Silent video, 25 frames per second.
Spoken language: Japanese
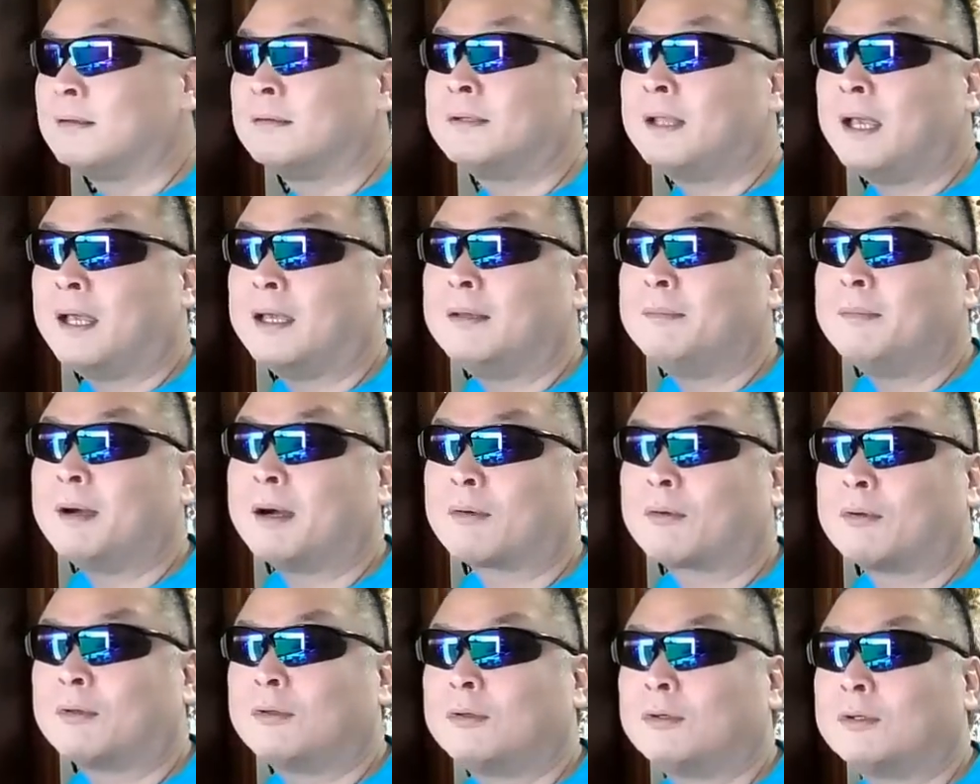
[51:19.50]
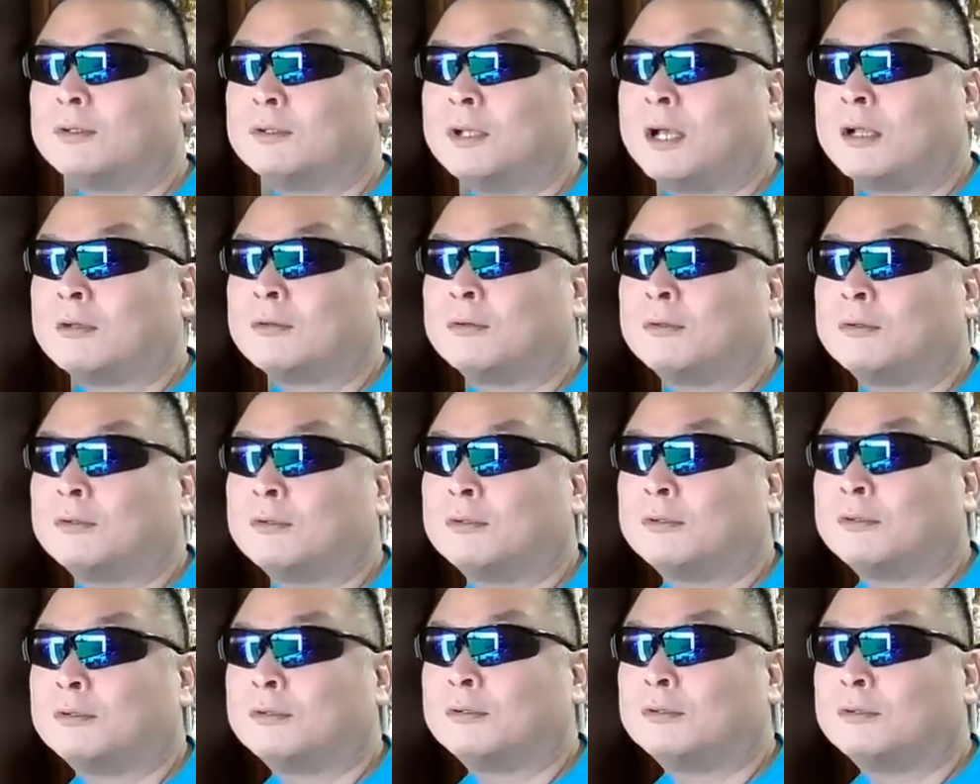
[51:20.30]
ね、今このあ
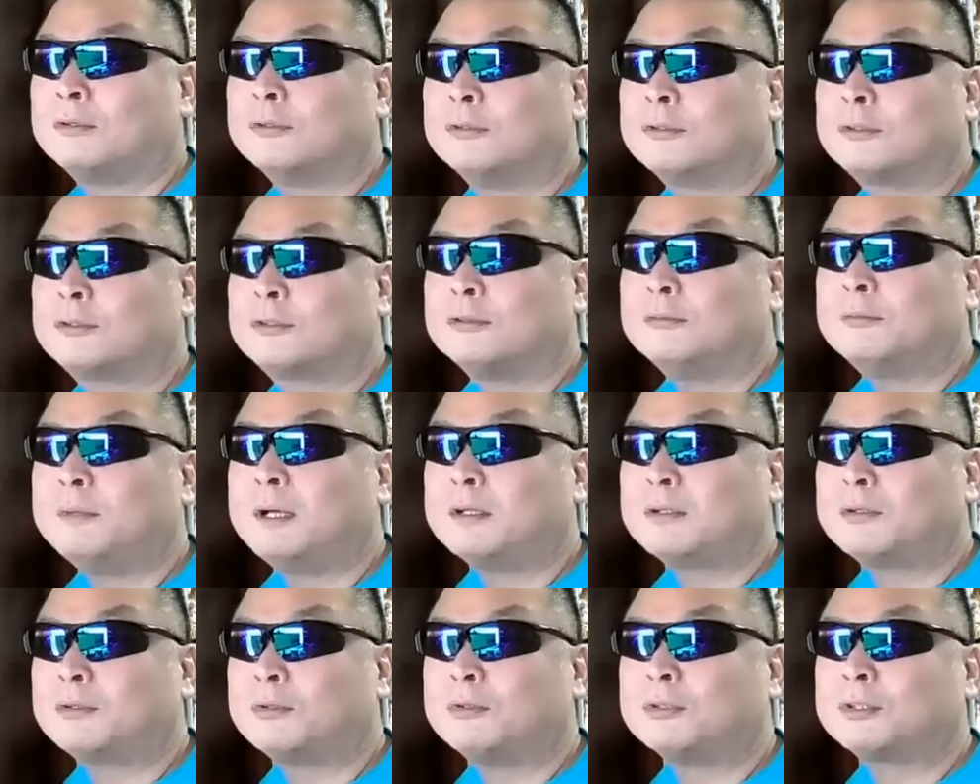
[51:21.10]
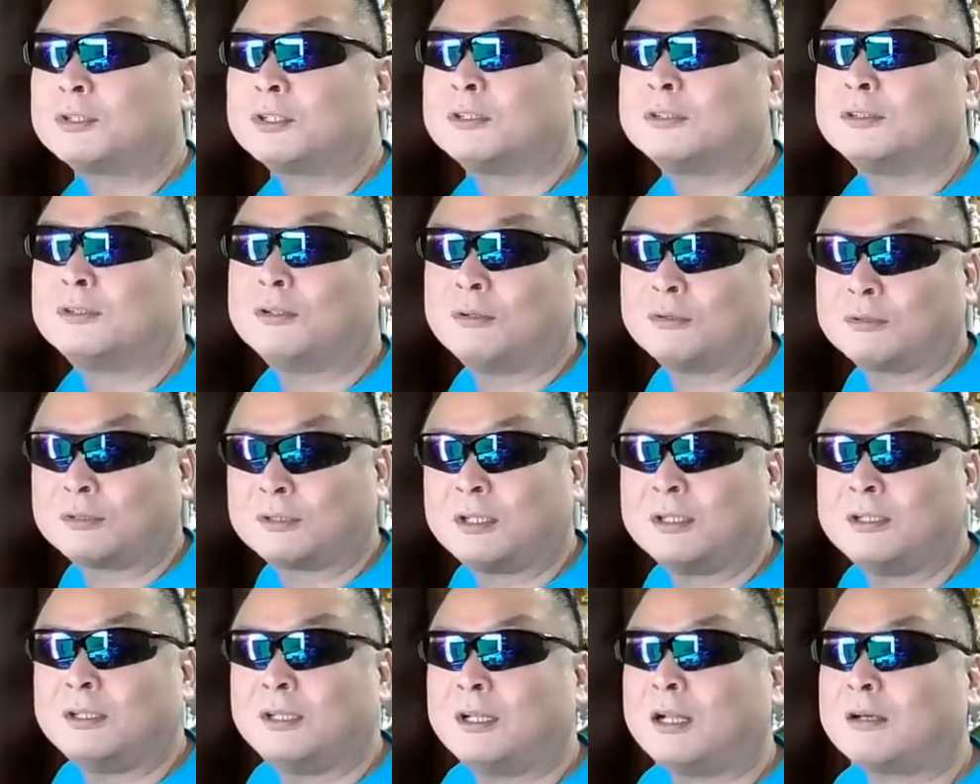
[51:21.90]
の終盤教師によっ
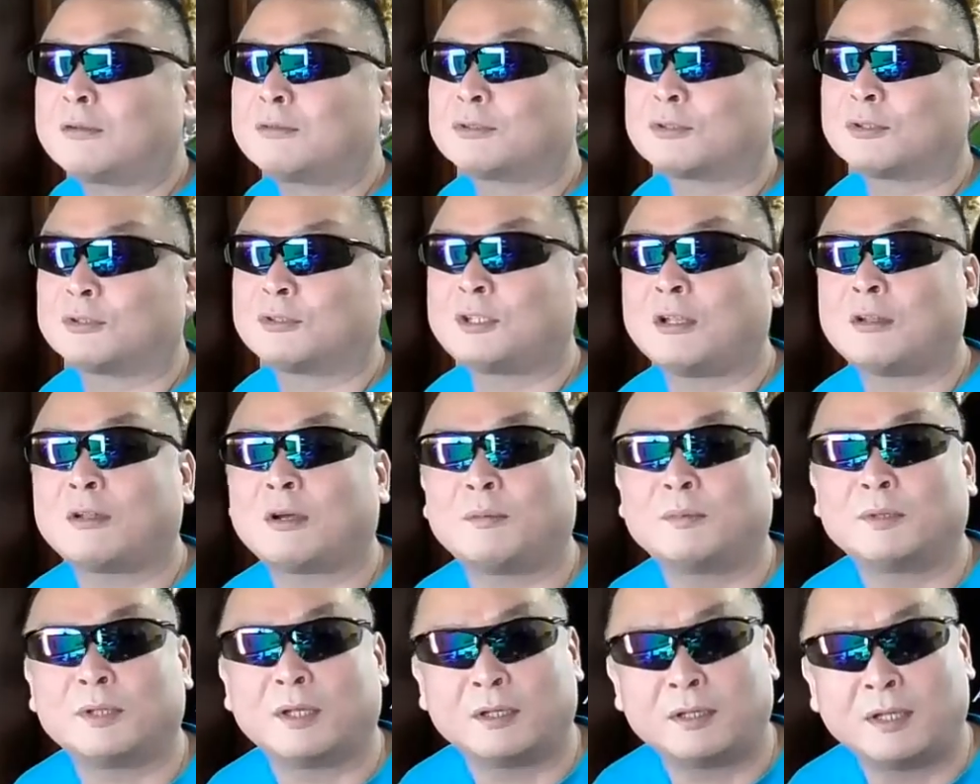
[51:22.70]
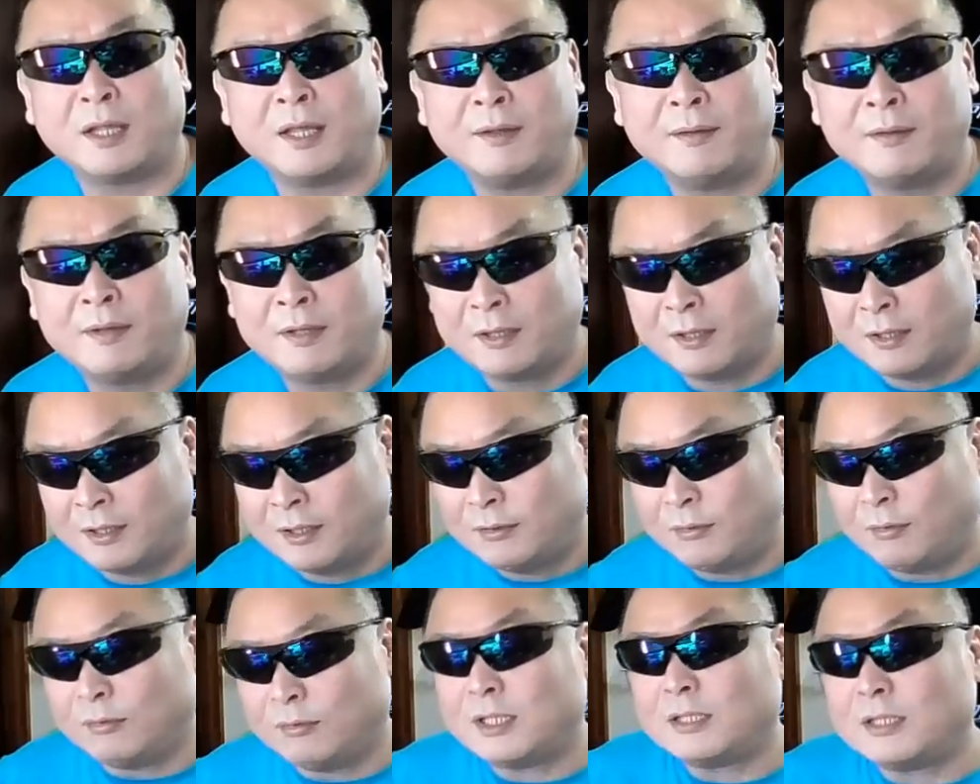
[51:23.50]
てリラックスしてるのかもしれないね。で
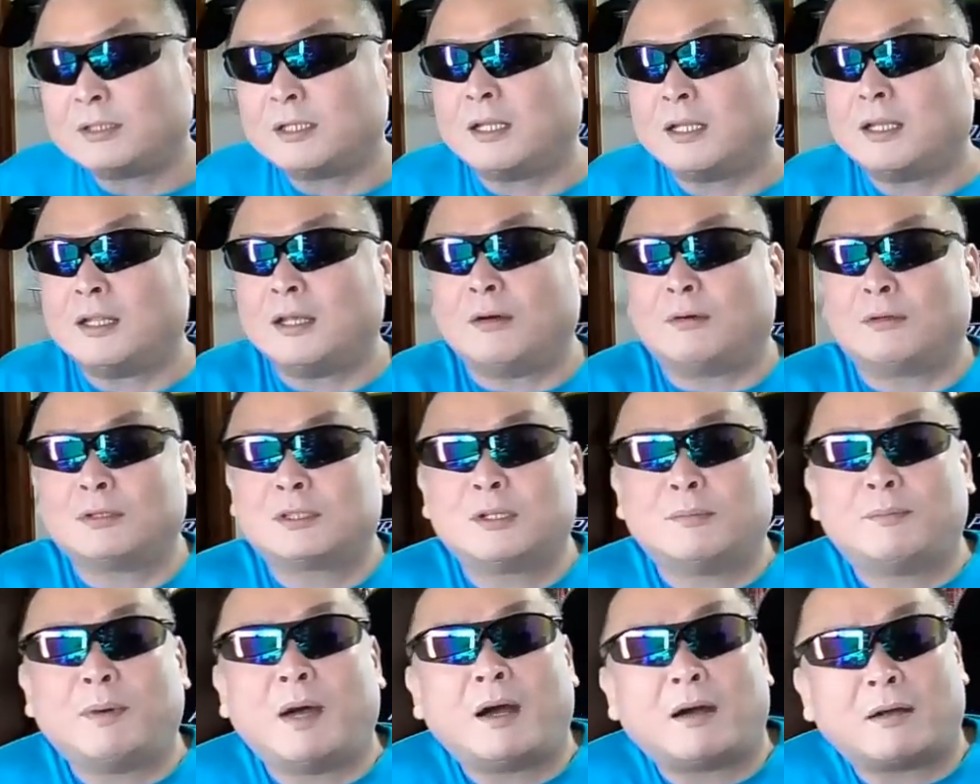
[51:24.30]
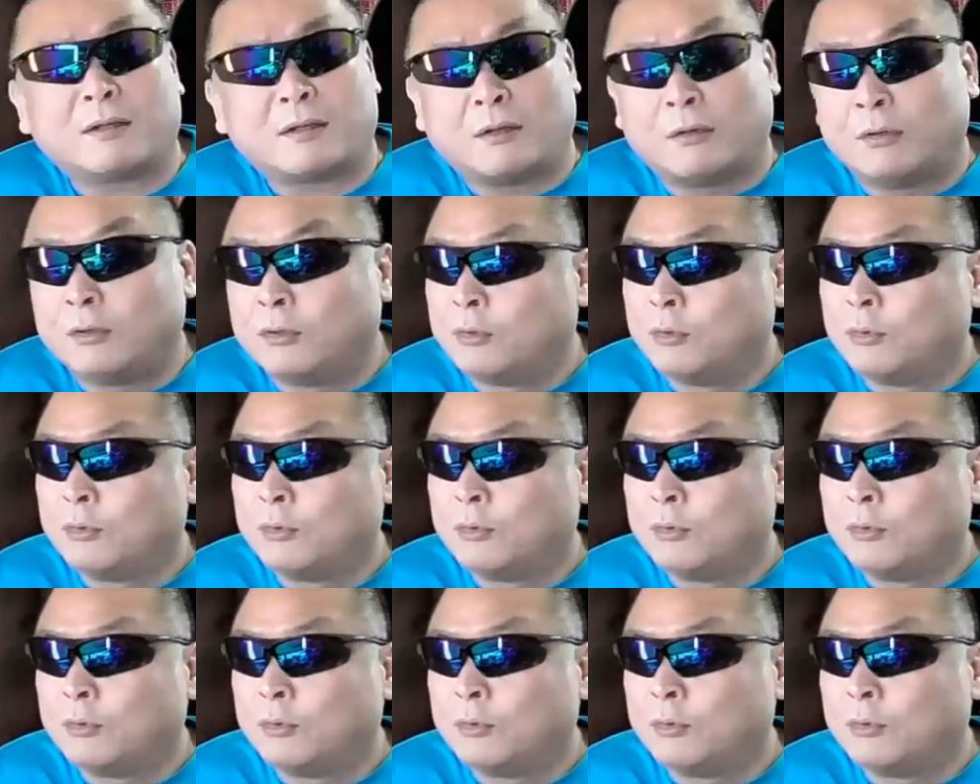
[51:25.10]
同じでね「おじバカで